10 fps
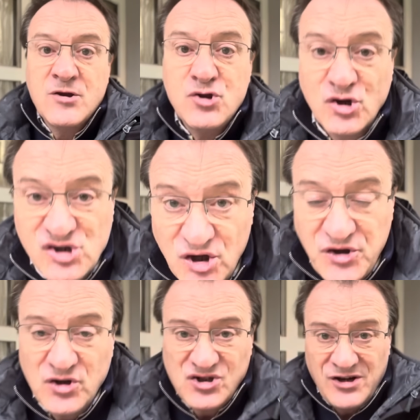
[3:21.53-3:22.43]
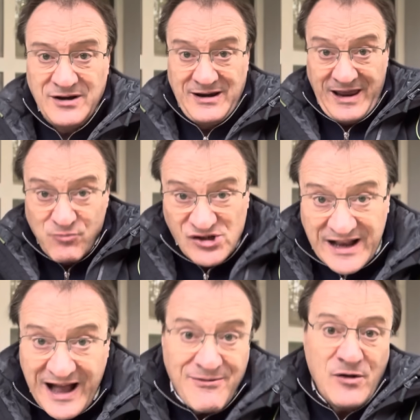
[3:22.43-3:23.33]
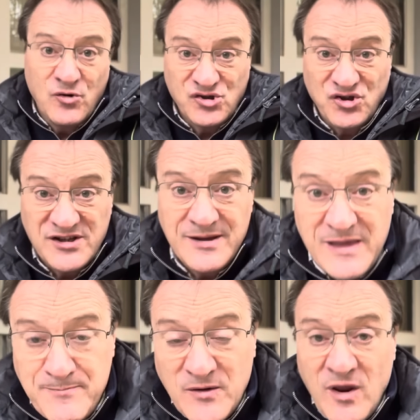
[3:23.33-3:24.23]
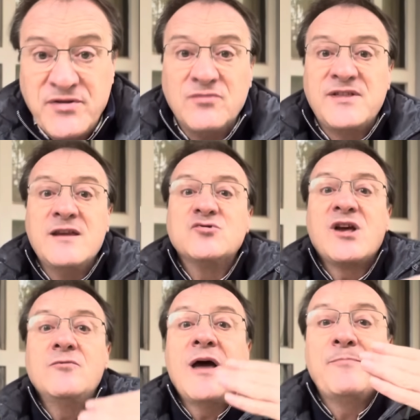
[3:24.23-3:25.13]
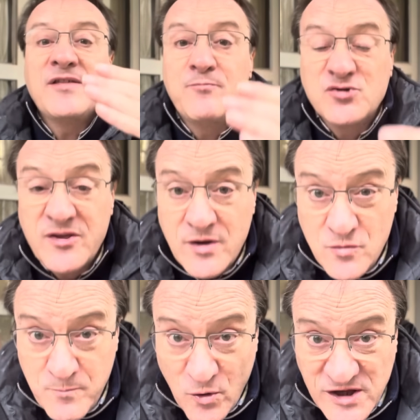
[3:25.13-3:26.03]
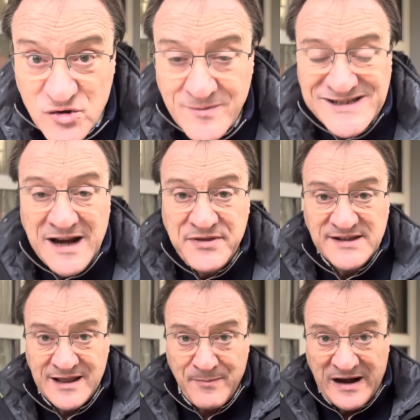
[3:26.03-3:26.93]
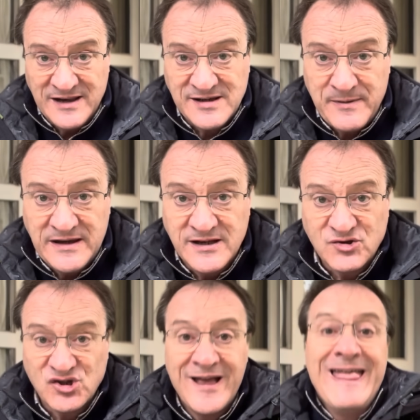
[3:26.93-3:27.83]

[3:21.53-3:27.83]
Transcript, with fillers: nosotros, en acabado con nuestro sistema de especulación, tenemos ahora una predisposición un poquito más alcista para el SP500.